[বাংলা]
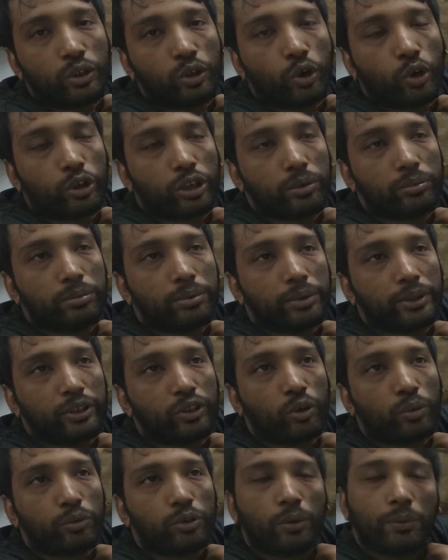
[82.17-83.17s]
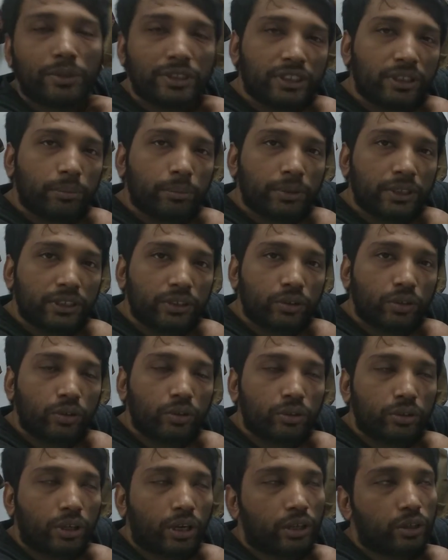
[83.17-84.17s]
নটা বিভাগে নমিনেশন পেয়েছিল
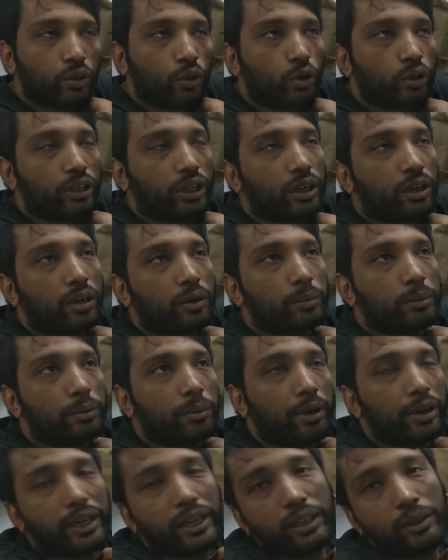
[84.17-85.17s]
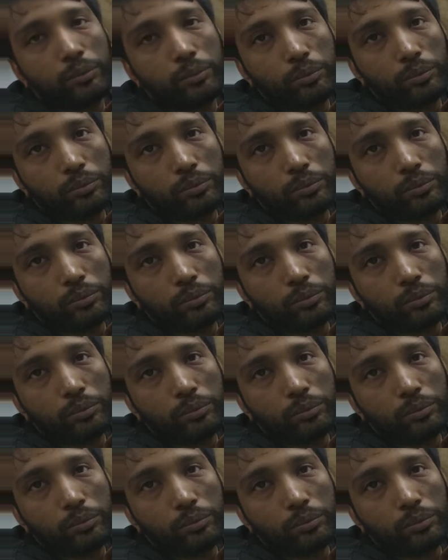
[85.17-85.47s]
আর নটা বিভাগেই